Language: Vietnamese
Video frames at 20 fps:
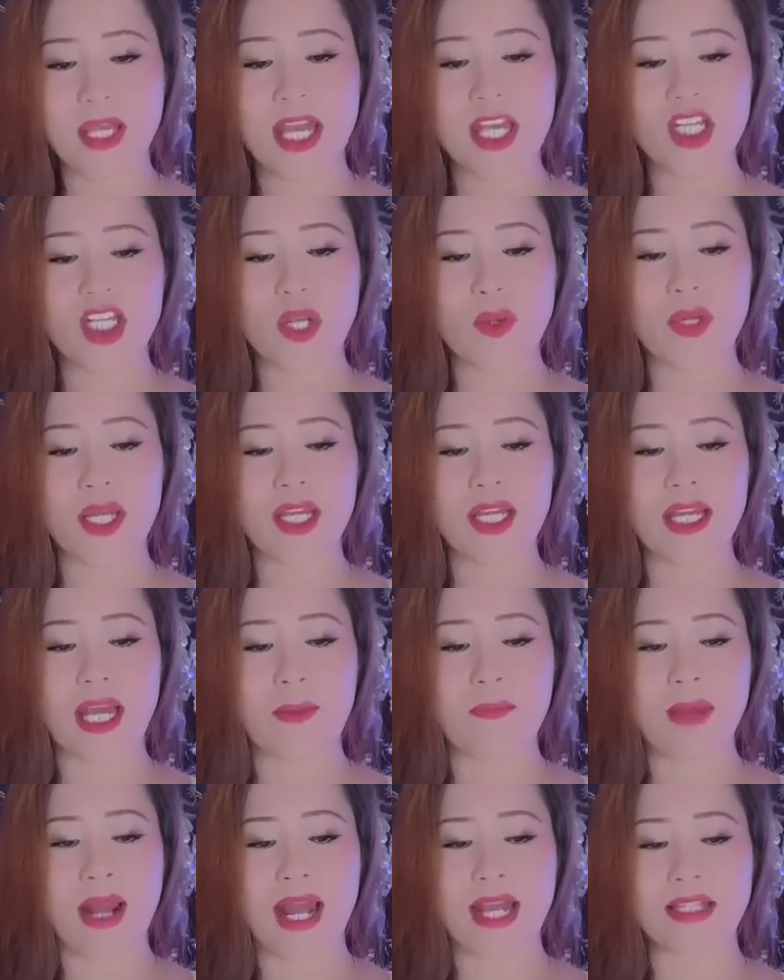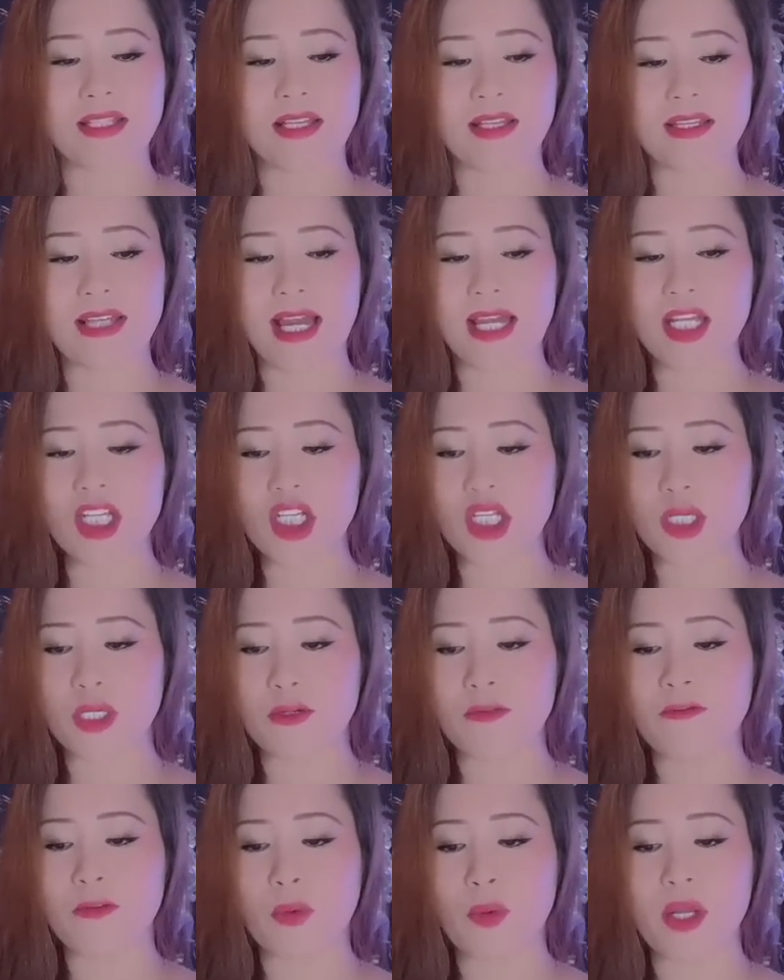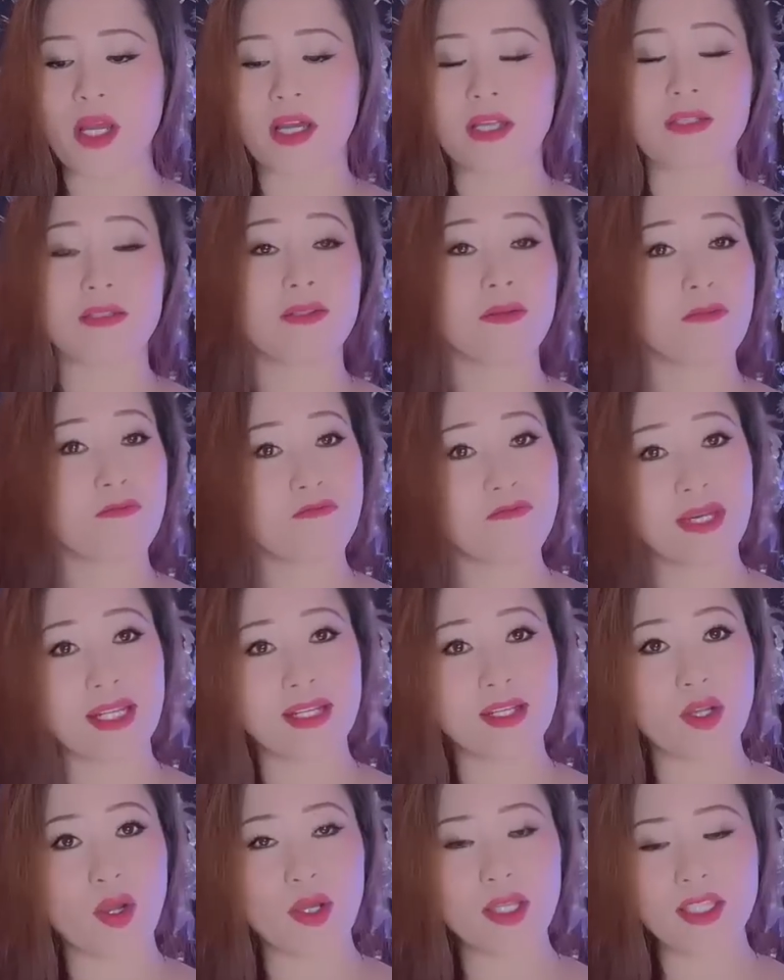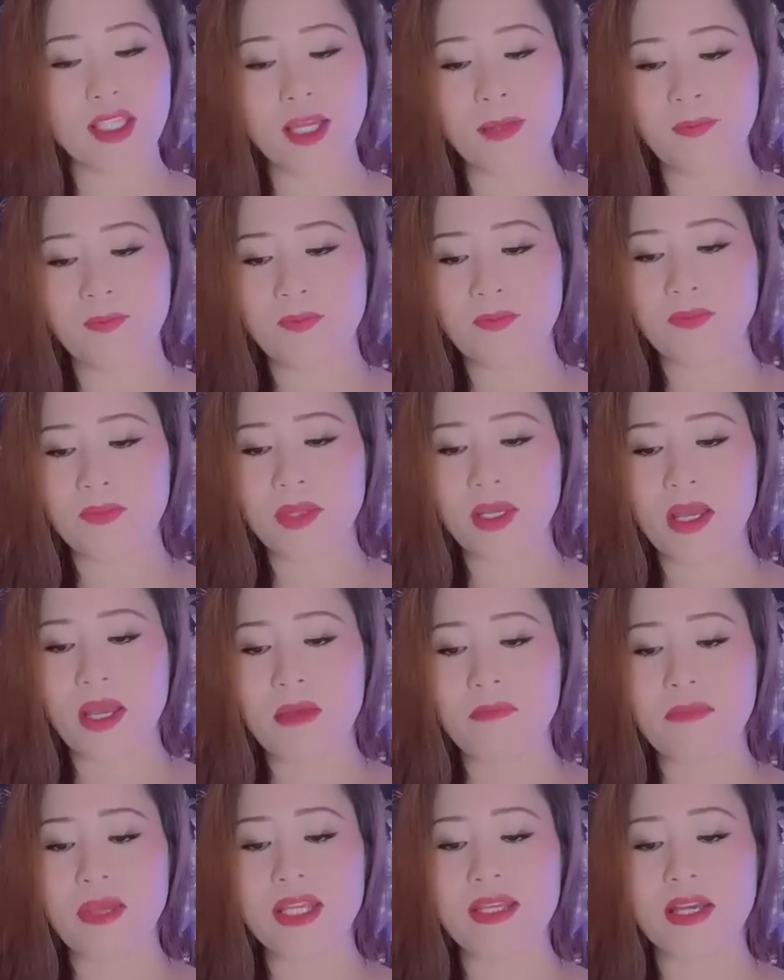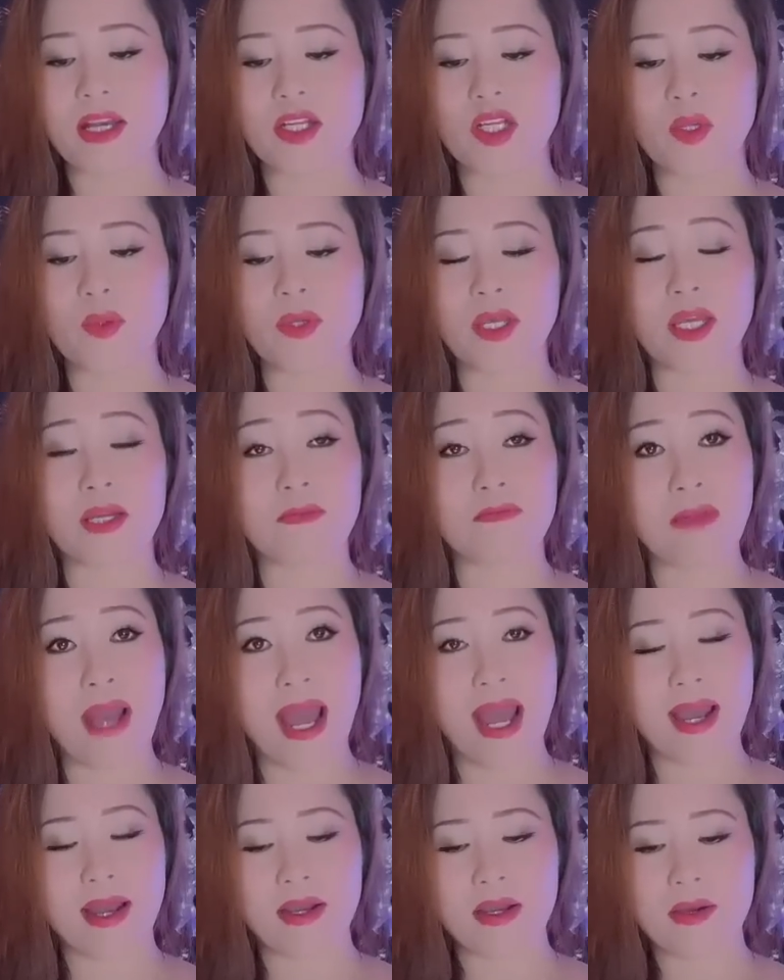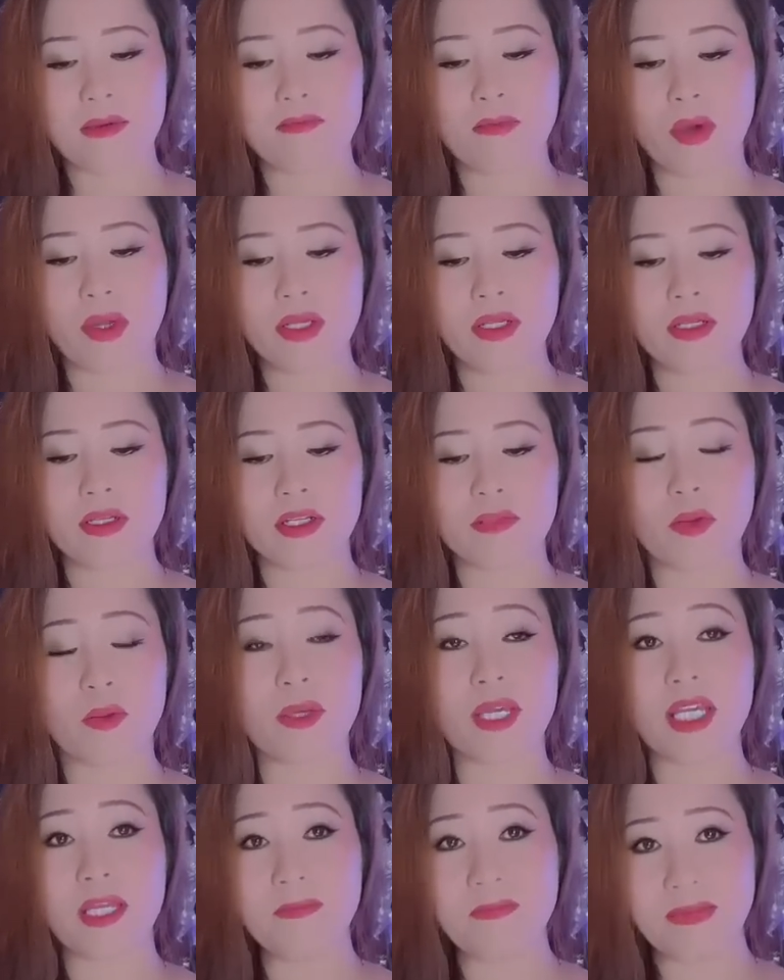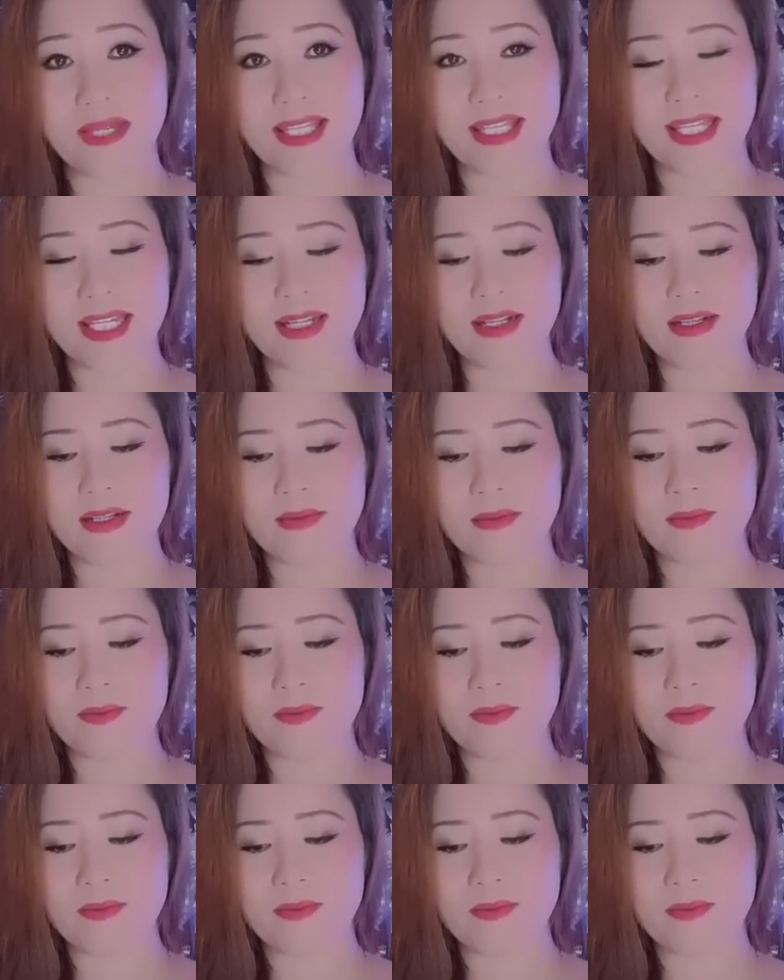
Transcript: Sau khi cầm hai tờ giấy sự vụ lệnh, Bình nói tiếp. Bây giờ điều kiện 3, mỗi người một kiến mì chính.